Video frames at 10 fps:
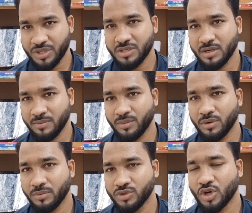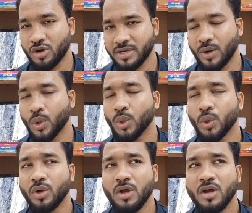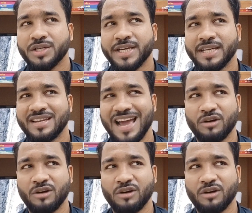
বৃষ্টি ঝড়টা হলো সেক্ষেত্রে